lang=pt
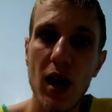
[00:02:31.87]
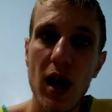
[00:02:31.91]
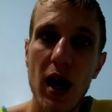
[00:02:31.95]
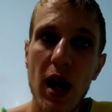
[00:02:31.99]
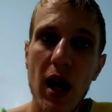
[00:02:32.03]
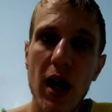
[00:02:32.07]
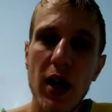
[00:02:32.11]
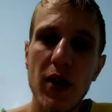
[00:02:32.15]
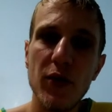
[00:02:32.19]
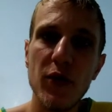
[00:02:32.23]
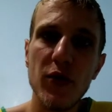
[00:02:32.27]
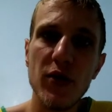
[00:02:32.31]

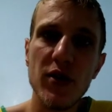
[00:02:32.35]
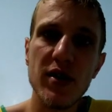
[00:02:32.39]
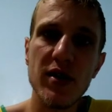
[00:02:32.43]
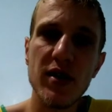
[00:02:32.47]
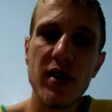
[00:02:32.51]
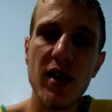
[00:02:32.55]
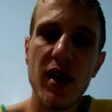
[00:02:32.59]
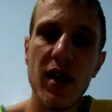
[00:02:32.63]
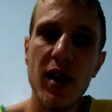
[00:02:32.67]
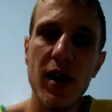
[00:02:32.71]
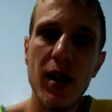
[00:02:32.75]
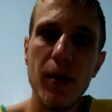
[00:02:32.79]
Aí
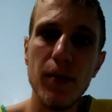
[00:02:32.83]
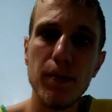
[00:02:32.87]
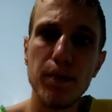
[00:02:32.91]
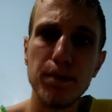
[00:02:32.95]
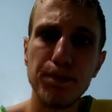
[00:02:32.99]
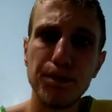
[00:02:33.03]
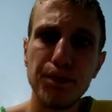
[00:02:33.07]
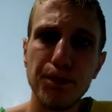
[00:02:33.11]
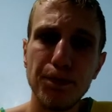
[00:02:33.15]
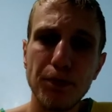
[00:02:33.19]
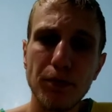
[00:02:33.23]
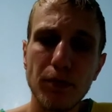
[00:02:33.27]
você
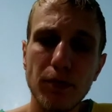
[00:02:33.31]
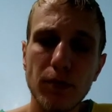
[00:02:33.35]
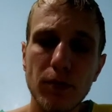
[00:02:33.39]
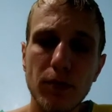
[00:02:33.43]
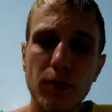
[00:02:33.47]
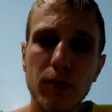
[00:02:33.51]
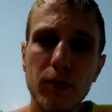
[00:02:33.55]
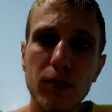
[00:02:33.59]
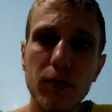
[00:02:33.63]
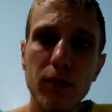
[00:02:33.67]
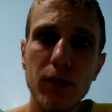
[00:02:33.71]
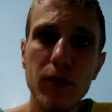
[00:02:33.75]

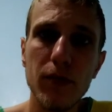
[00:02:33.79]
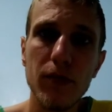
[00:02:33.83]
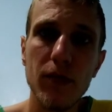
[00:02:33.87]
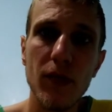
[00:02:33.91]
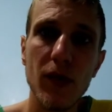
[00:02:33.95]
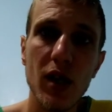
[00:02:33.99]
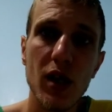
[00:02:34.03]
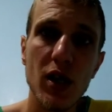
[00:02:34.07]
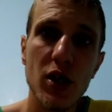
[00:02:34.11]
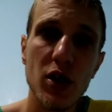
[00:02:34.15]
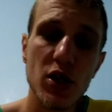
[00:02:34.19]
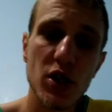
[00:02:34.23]

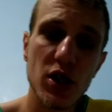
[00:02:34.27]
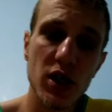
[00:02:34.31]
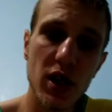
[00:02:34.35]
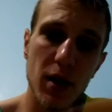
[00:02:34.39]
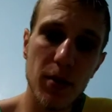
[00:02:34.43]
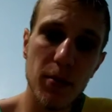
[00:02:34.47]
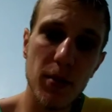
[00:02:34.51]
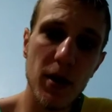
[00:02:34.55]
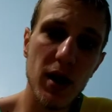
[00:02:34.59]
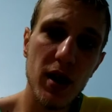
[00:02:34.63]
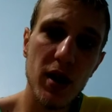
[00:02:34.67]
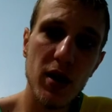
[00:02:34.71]

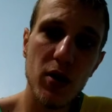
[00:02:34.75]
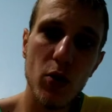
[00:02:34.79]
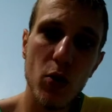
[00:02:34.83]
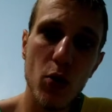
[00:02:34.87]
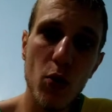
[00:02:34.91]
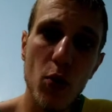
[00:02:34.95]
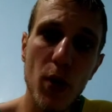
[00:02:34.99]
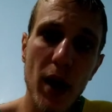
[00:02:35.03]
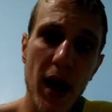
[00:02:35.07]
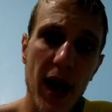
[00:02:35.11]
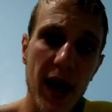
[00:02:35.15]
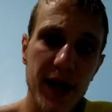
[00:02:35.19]
chama
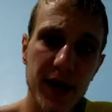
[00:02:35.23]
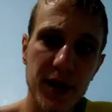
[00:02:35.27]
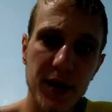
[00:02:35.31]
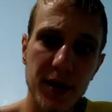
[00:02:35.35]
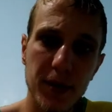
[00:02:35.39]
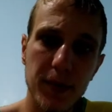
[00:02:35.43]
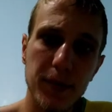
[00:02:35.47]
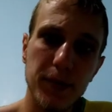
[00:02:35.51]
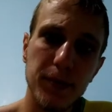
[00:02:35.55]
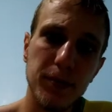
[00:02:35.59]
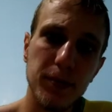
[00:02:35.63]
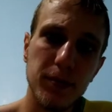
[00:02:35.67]
um
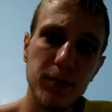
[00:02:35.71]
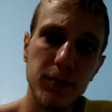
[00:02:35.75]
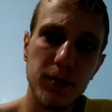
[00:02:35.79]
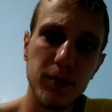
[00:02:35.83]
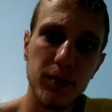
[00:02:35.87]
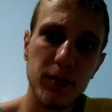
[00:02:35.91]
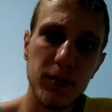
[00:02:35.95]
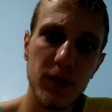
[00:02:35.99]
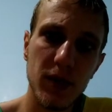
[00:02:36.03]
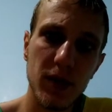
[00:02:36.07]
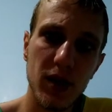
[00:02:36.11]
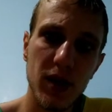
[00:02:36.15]
hacker,
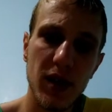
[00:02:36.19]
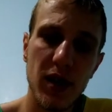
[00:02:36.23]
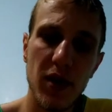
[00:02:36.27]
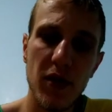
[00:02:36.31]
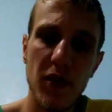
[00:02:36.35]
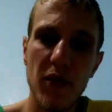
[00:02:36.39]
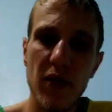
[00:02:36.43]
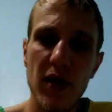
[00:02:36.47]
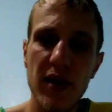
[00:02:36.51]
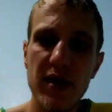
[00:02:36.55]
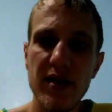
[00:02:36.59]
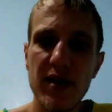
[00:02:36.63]
que
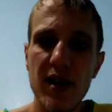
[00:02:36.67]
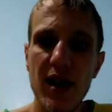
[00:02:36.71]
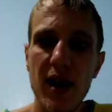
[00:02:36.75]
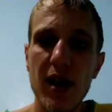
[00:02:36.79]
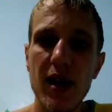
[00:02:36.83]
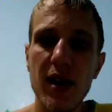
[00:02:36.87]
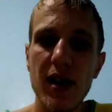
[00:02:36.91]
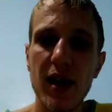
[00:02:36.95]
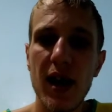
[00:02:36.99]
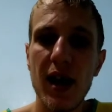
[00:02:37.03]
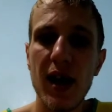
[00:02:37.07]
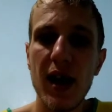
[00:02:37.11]
vai
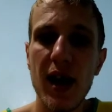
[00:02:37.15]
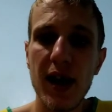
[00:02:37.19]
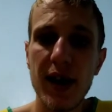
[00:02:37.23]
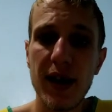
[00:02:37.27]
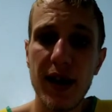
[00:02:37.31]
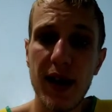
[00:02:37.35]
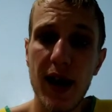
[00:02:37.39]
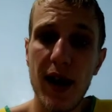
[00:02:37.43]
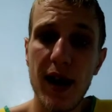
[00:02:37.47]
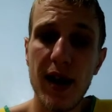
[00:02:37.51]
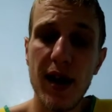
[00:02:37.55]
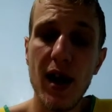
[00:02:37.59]
ser quem
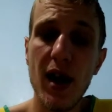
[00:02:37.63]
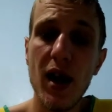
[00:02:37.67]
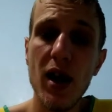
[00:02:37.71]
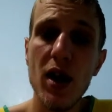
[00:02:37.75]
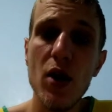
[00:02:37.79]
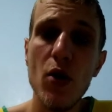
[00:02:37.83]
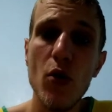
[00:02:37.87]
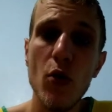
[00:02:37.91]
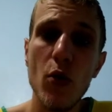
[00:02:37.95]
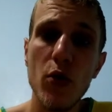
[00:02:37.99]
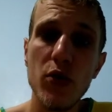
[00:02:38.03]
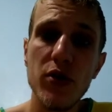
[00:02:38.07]
hackeia
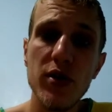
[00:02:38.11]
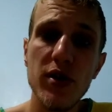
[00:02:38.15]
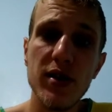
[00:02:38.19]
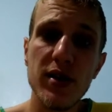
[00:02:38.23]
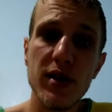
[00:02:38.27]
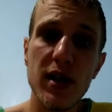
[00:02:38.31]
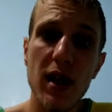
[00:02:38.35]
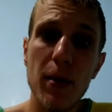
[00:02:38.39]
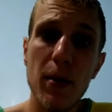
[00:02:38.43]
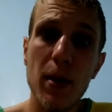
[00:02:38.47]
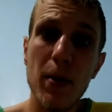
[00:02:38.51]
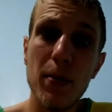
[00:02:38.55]
o
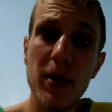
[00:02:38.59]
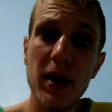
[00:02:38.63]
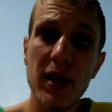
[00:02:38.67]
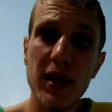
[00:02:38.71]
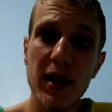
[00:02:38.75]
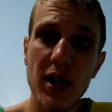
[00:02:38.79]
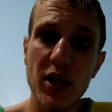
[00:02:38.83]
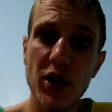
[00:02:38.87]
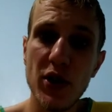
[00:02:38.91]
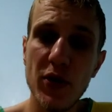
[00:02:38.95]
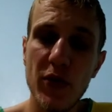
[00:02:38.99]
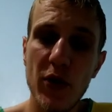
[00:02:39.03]
sistema para
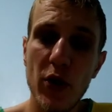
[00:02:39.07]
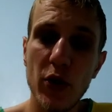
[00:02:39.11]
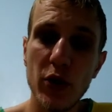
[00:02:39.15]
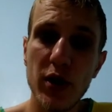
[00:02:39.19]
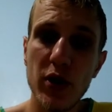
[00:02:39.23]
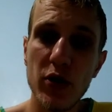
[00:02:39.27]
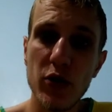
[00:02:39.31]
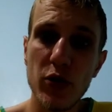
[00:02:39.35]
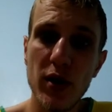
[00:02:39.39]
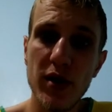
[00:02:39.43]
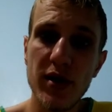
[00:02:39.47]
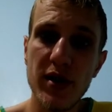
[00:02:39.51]
ter de
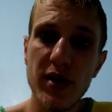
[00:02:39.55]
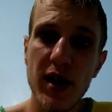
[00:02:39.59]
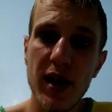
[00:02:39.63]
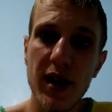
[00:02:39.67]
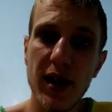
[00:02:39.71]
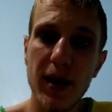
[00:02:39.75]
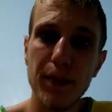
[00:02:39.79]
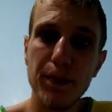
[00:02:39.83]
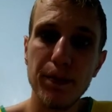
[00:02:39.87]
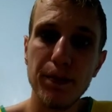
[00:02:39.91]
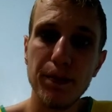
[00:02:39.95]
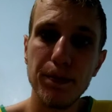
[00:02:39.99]
volta a sua senha.